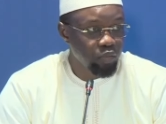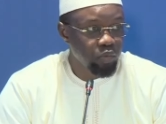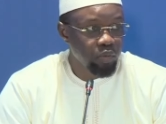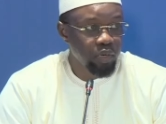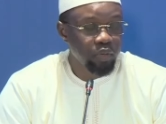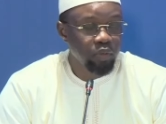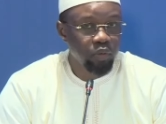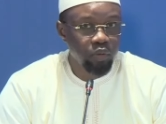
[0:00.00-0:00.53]
nous nous
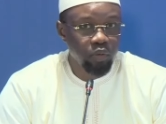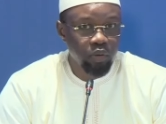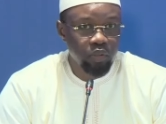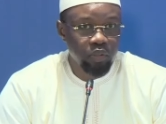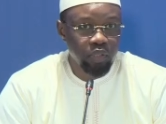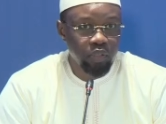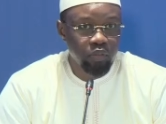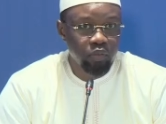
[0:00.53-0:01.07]
rendons
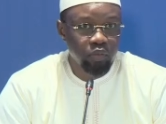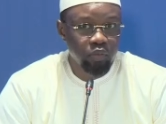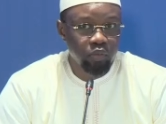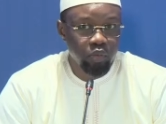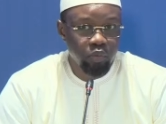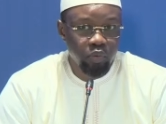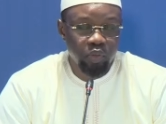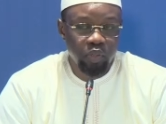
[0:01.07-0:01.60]
compte que nous
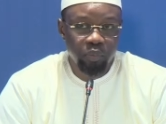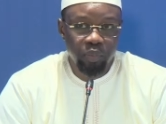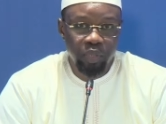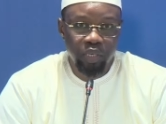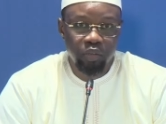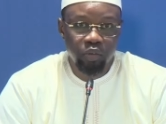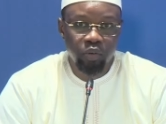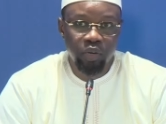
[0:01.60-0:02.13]
trouvons le
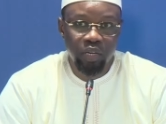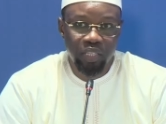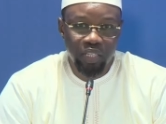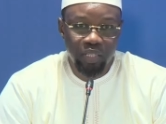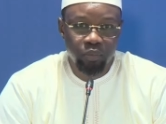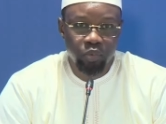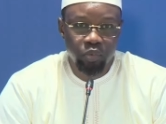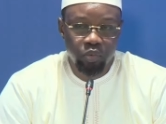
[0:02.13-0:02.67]
pays au
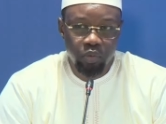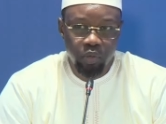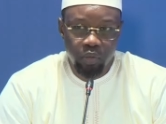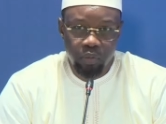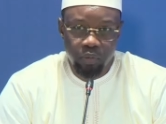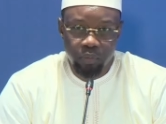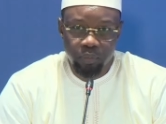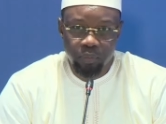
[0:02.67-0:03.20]
quatrième
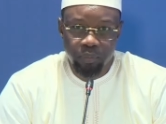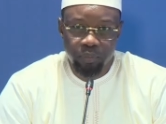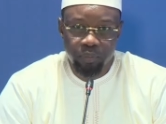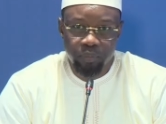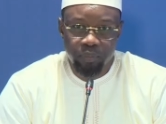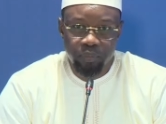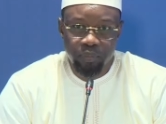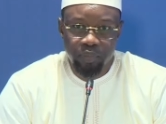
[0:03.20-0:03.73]
sous-sol.
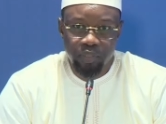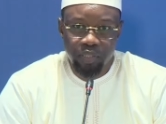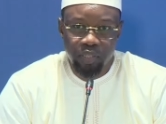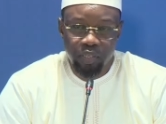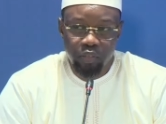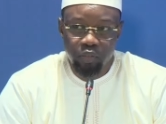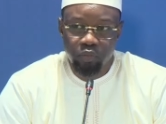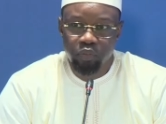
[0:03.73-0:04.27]

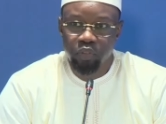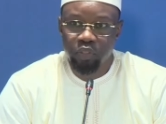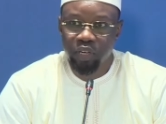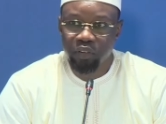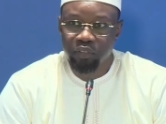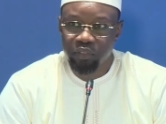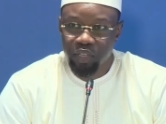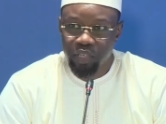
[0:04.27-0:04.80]
Il nous
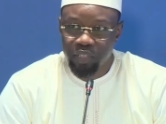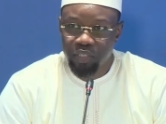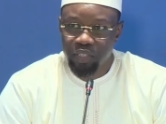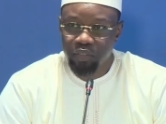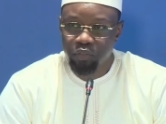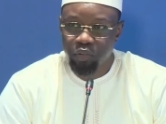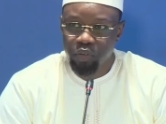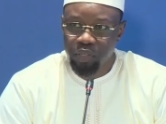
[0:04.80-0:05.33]
faudra faire un
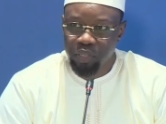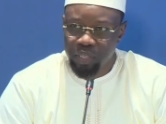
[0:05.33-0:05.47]
effort de